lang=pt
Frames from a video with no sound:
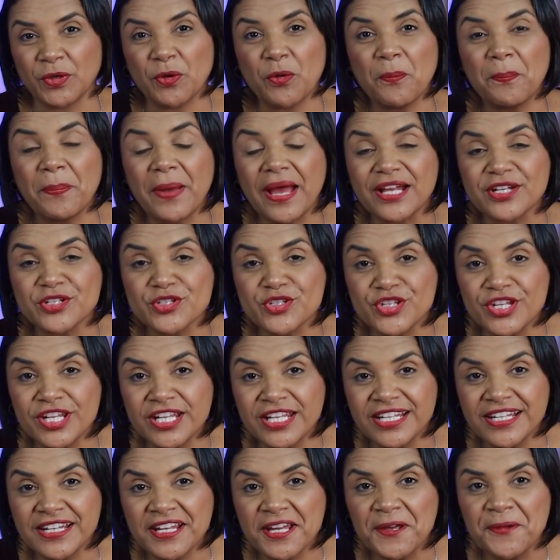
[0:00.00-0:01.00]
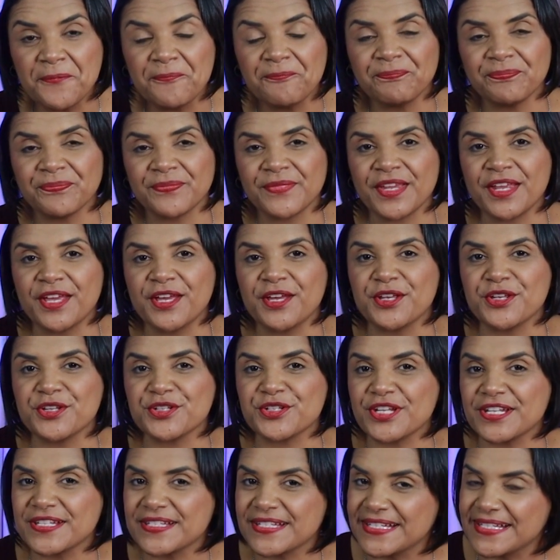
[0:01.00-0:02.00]
Compartilha,
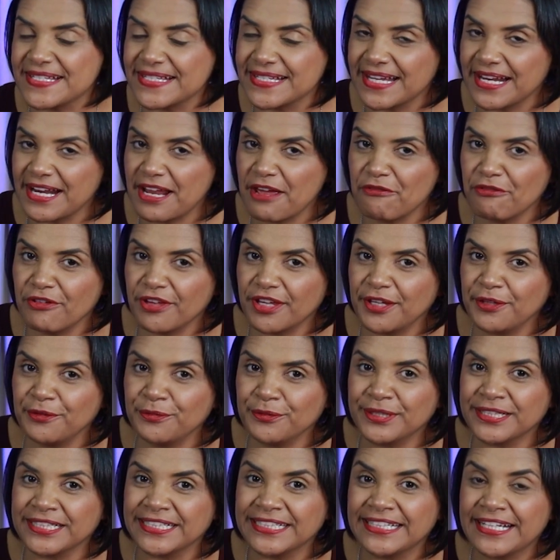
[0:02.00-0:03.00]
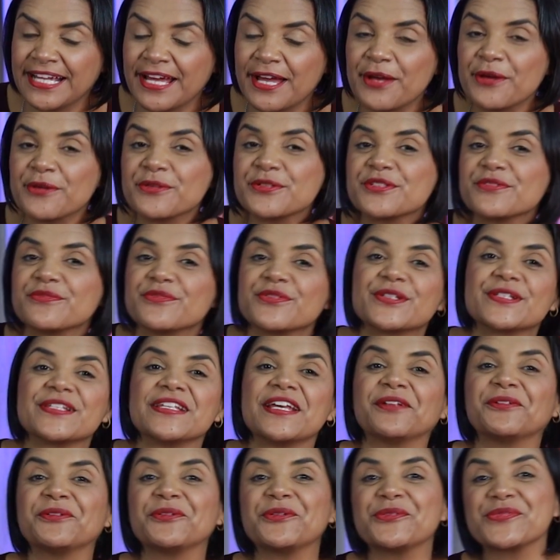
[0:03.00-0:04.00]
já se inscreve aqui no canal. Se
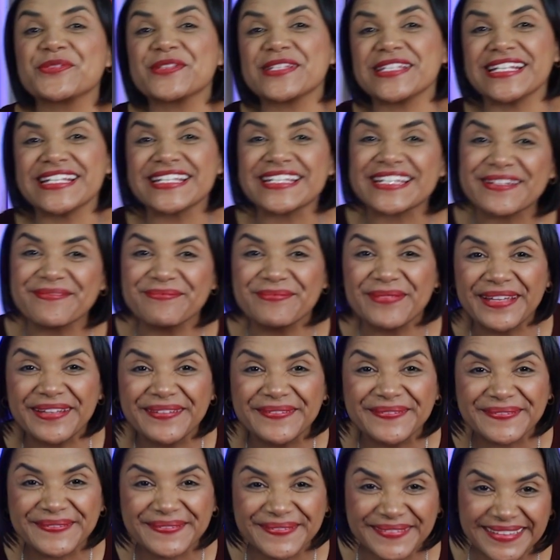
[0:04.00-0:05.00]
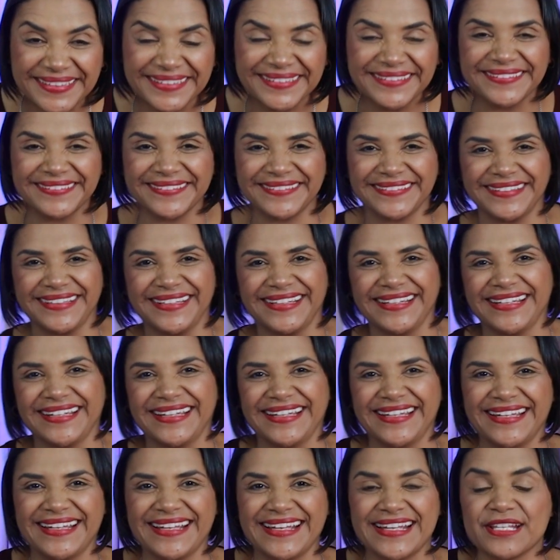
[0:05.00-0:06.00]
você é novo, seja bem-vindo.
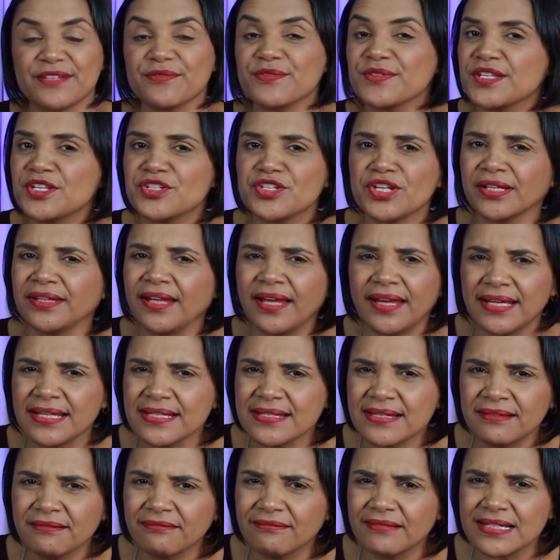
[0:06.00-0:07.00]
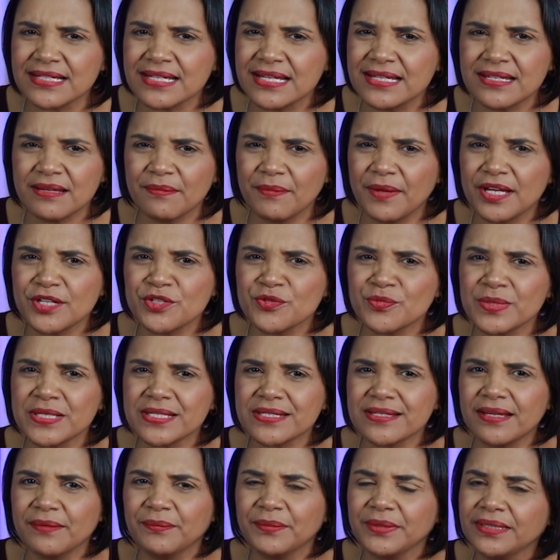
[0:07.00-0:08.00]
Se você já está rezando com a gente há mais de uma
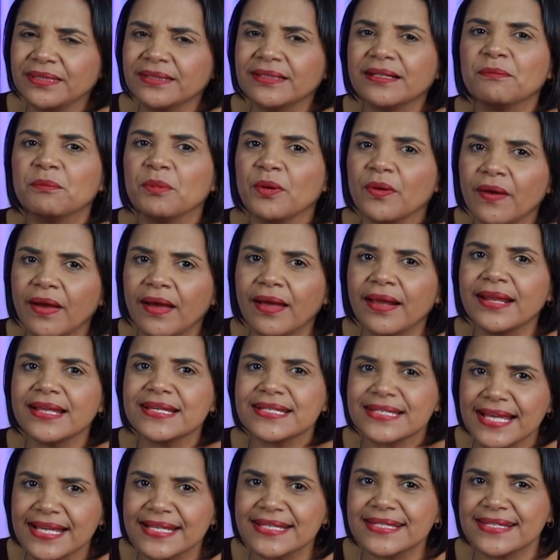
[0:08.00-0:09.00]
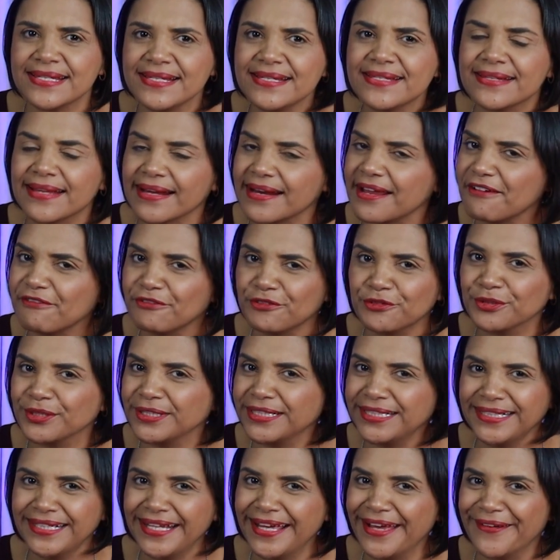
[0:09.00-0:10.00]
semana, bora, já se inscreve no
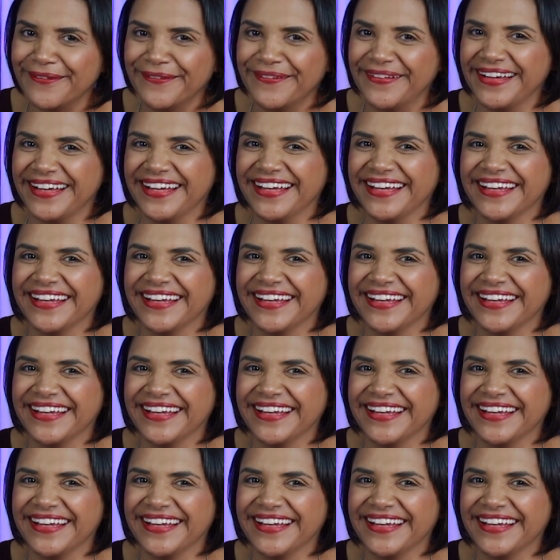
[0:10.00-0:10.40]
canal.